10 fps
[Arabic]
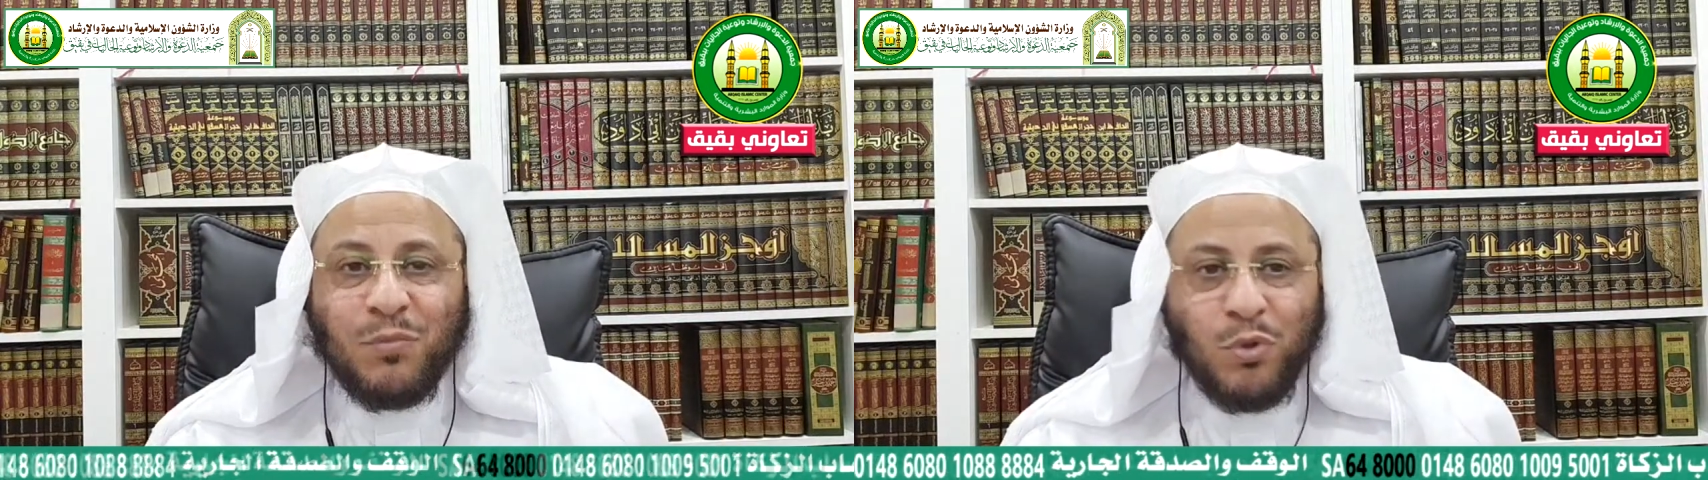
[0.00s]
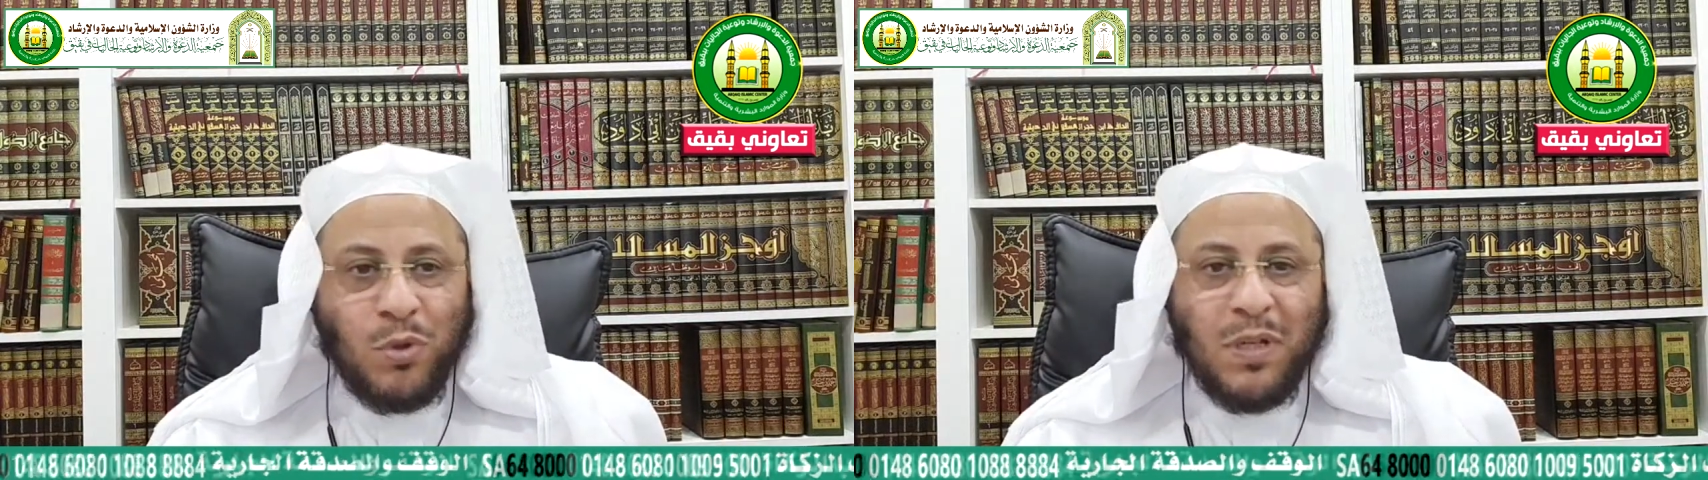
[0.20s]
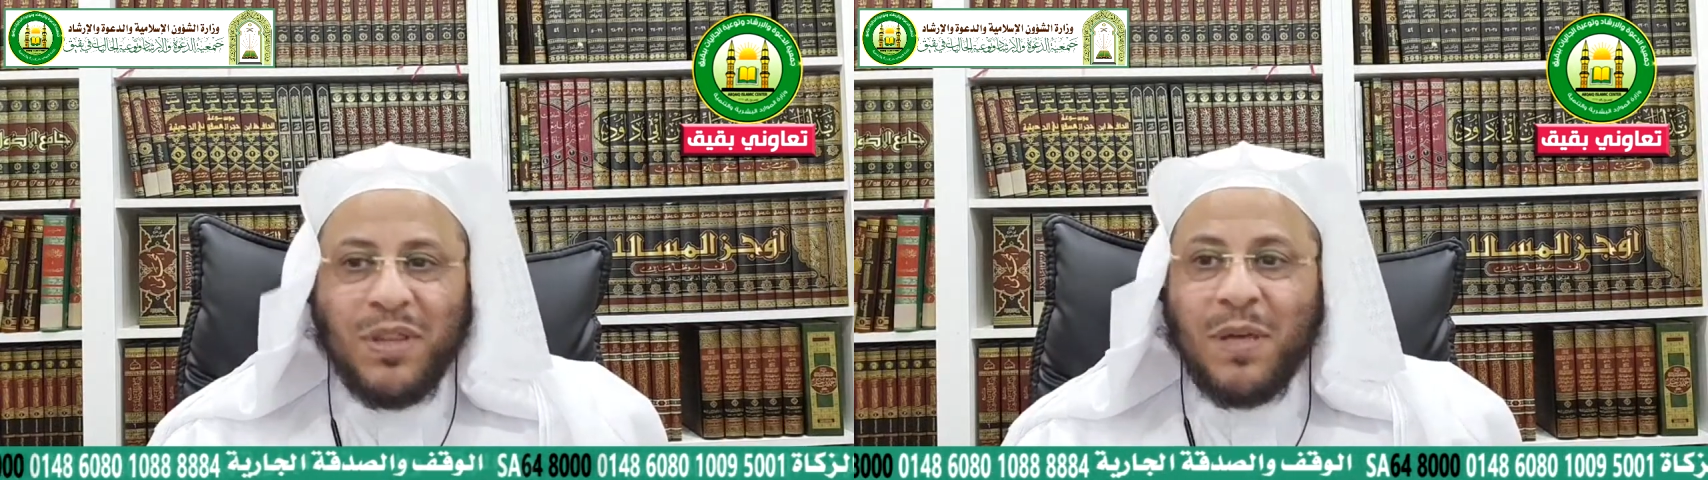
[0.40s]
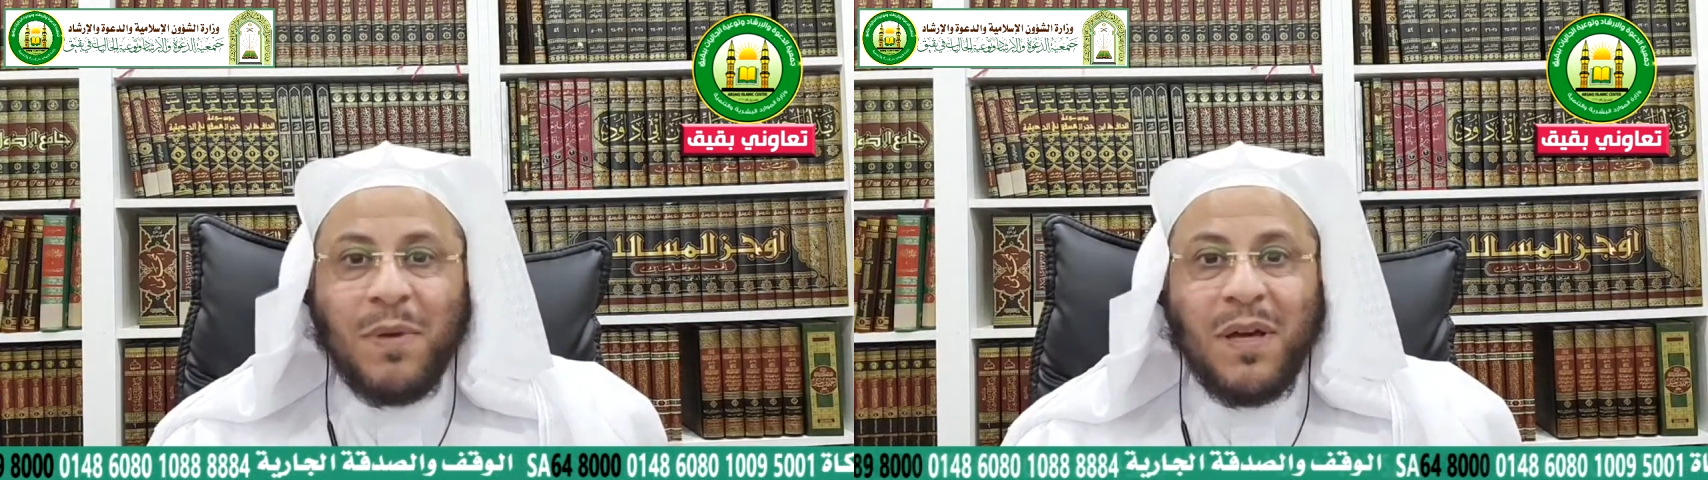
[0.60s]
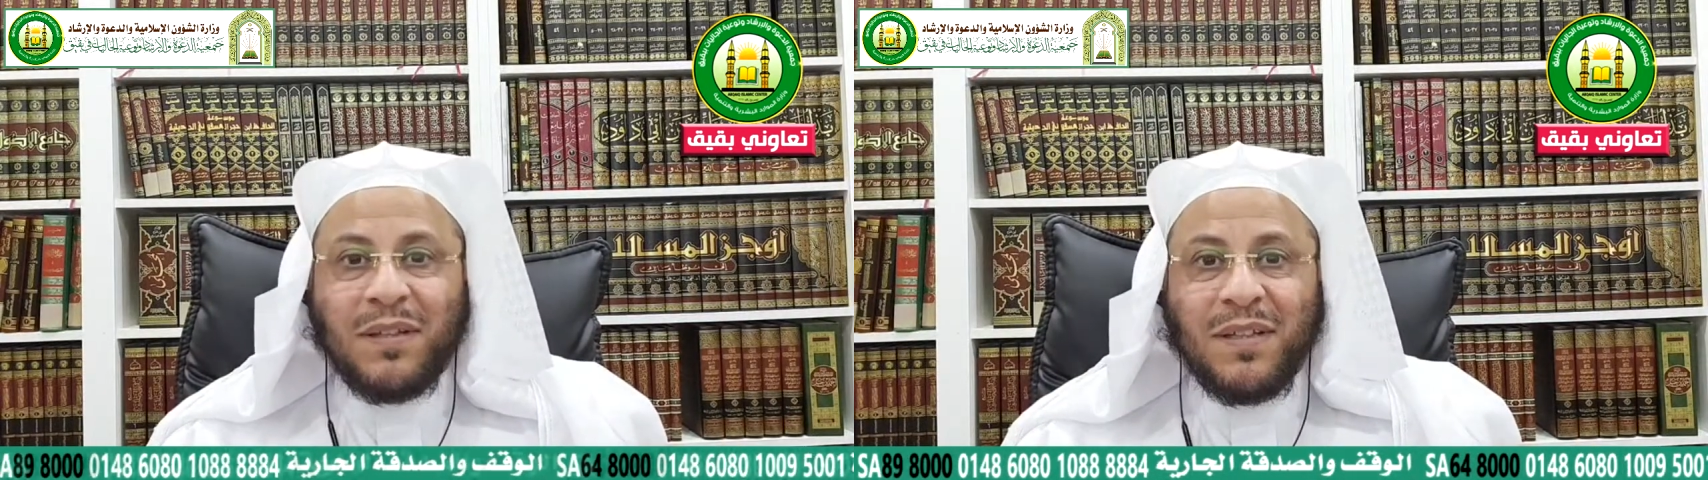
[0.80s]
بكل
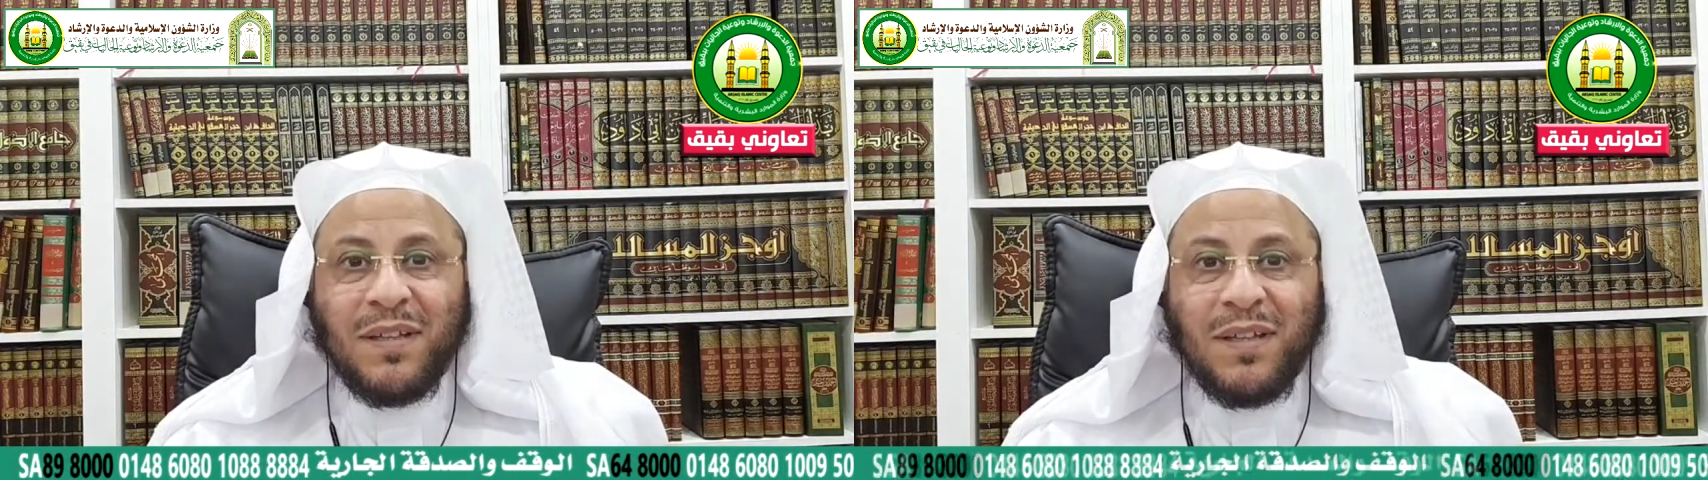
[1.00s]
ثبات